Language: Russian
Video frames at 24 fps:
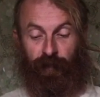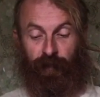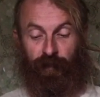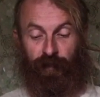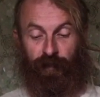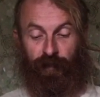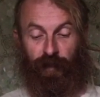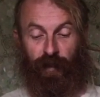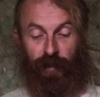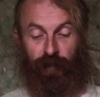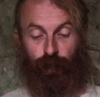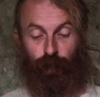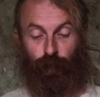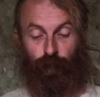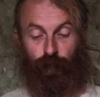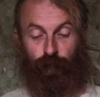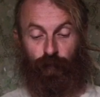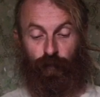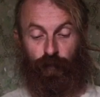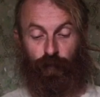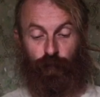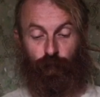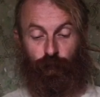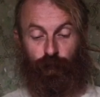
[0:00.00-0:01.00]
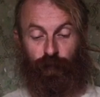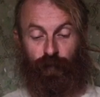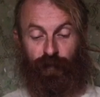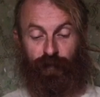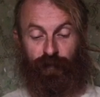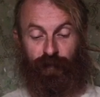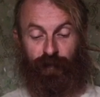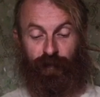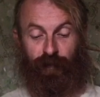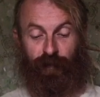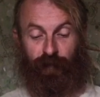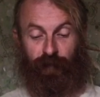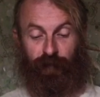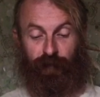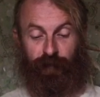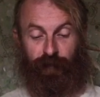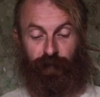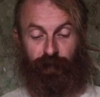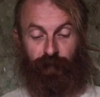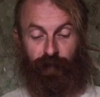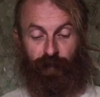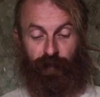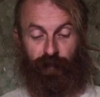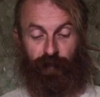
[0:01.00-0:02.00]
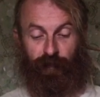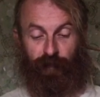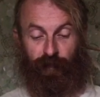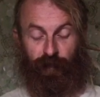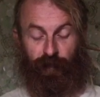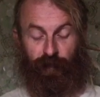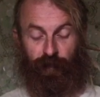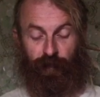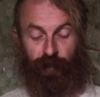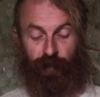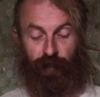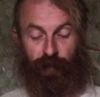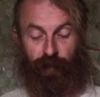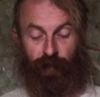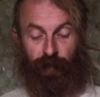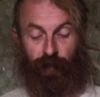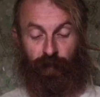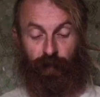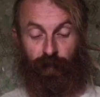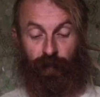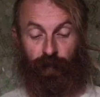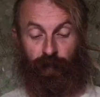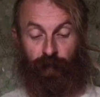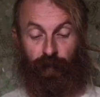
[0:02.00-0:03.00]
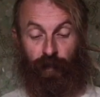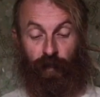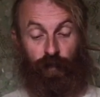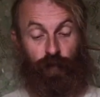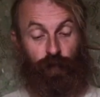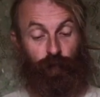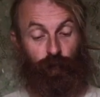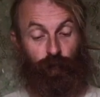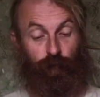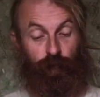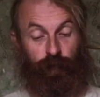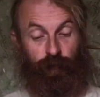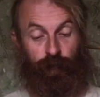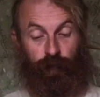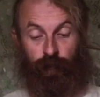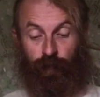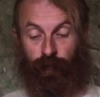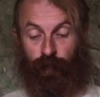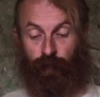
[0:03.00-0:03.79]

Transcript: Жаль только, что ты съехал с квартиры. А что?